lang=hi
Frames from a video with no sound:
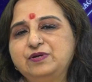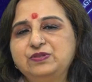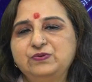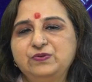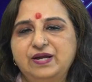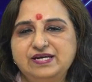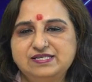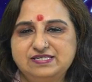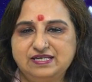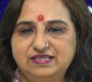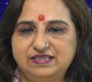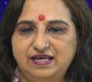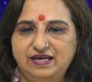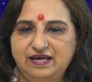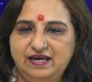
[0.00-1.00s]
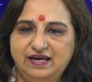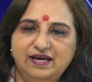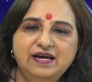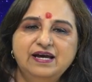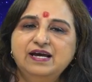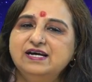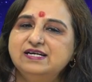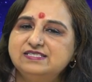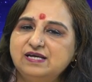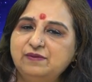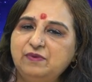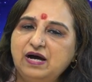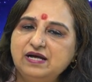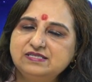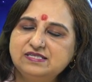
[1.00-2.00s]
बिंदु रह सकते हैं
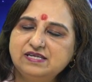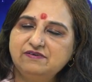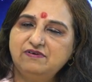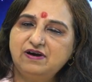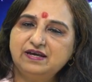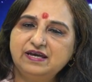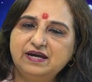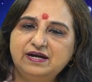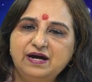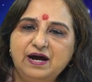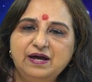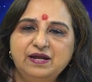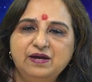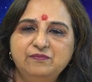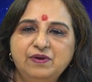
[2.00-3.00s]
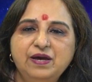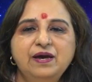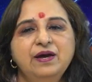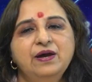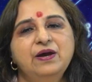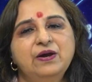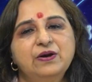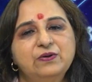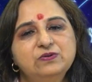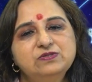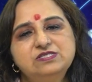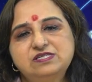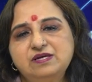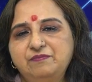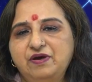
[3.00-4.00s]
समाज सेवा के कार्य में
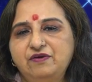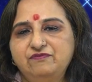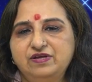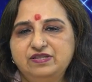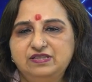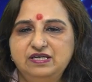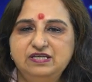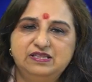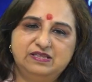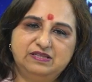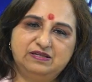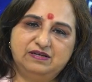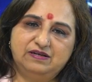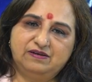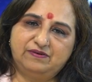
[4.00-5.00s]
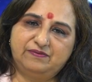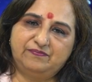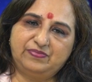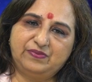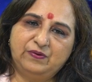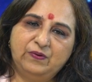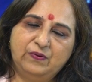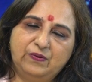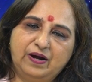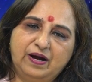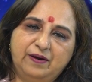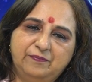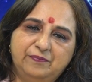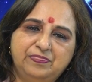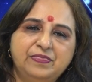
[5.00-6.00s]
कुछ समय व्यतीत
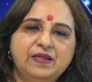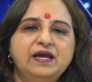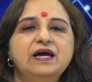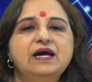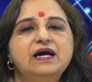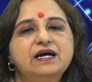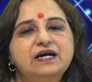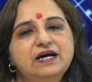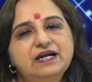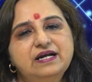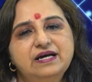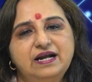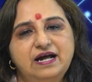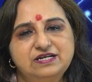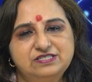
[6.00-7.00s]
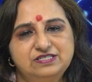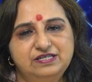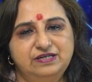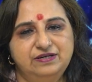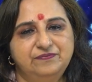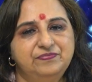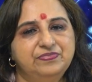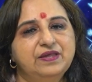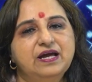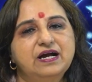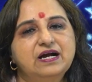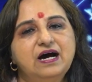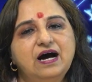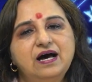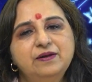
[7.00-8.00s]
होगा कर्क राशि
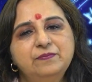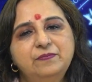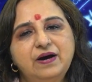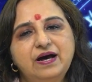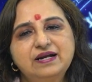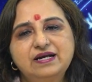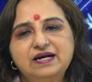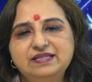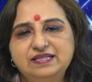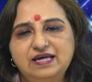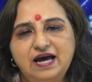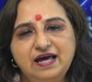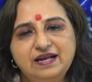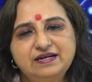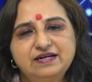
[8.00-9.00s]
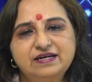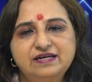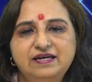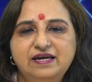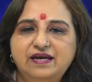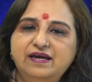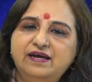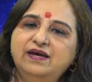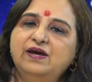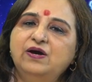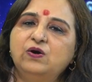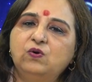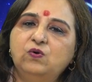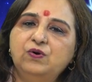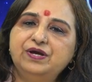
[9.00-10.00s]
खान पान का ध्यान रखें
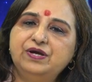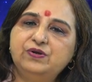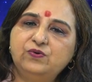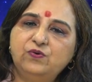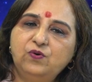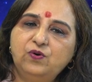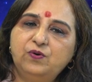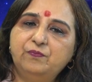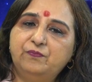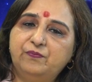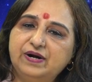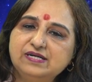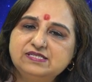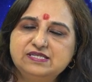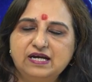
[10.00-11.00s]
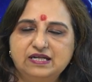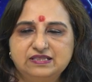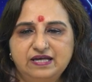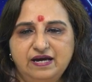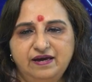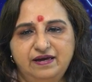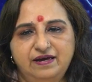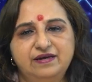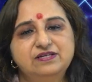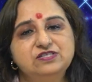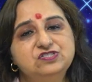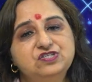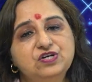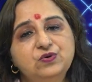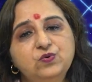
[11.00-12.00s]
कोई रोग बढ़ सकता है
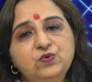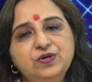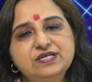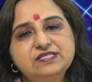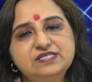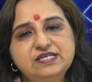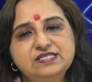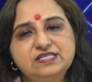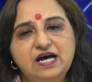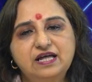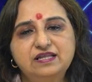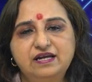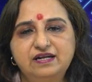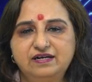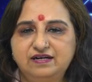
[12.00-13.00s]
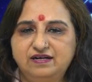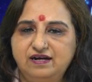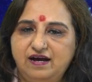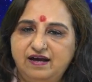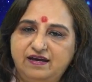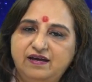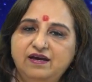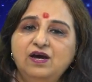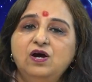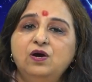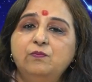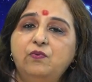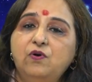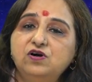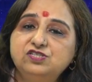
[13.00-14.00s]
जरूरत से ज़्यादा न खाएं
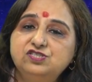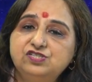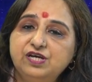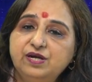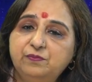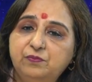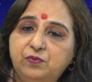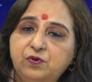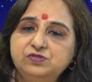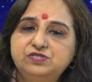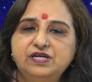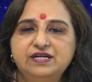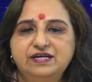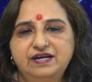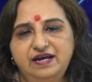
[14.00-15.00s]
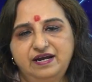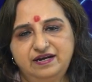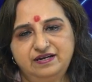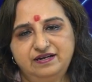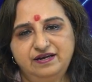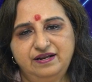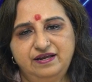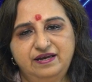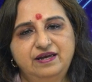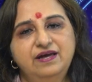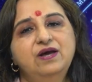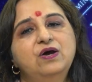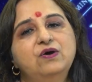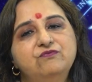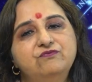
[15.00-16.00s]
पौष्टिक भोजन ग्रहण करें
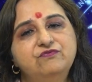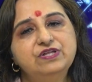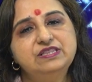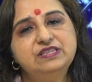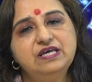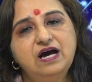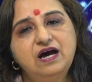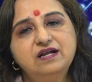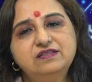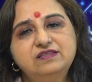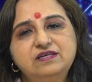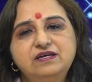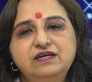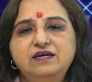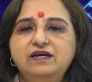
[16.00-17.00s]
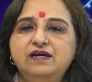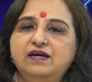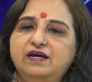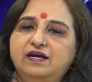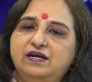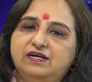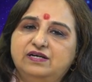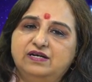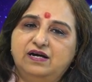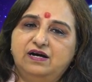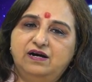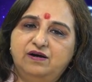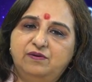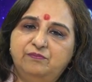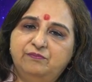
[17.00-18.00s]
विद्यार्थी
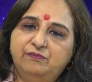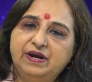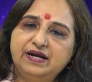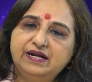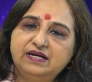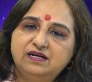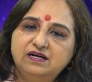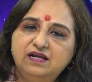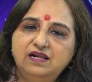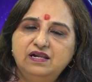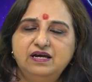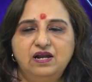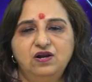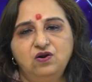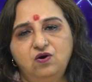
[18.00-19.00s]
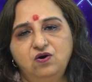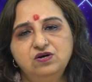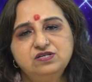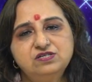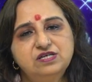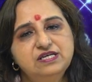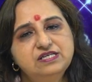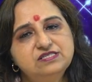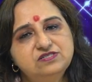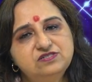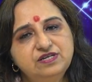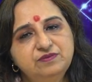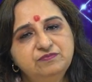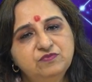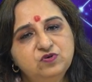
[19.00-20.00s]
मेडिकल या लॉ की
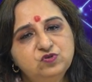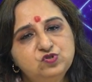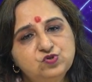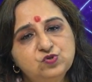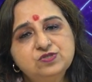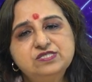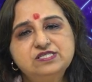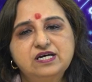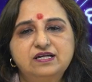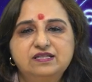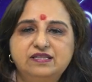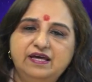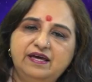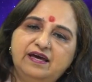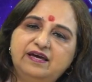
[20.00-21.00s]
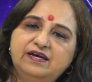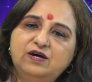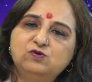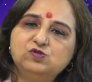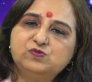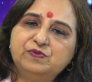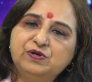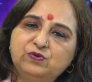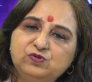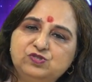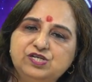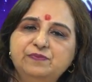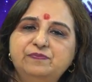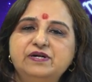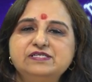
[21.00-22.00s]
स्ट्रीम को चुन सकते हैं या उसमें
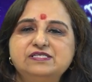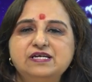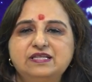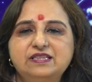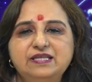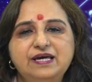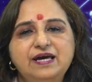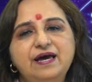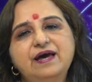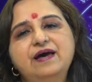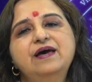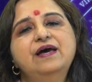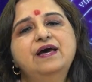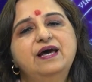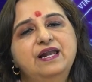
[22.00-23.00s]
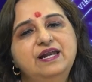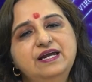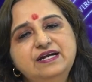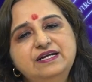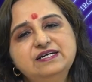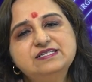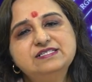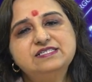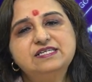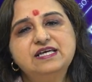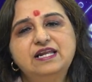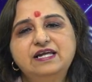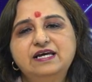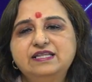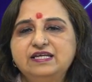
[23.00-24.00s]
रुचि बढ़ सकती है लीडर्स
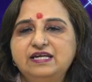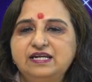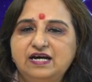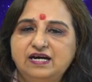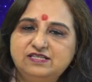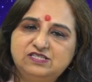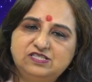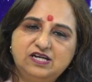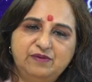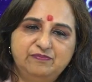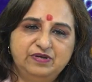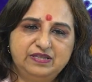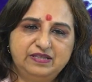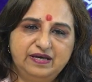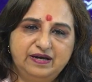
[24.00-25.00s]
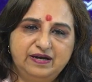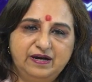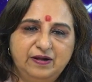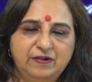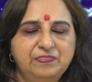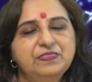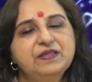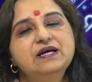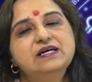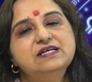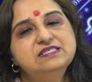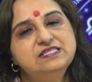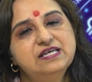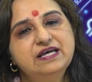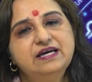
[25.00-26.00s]
के लिए दिन अच्छा बीतेगा
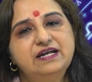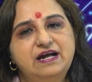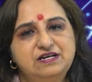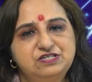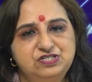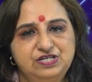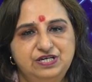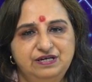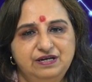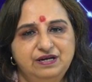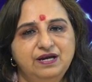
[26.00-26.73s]
सिंह राशि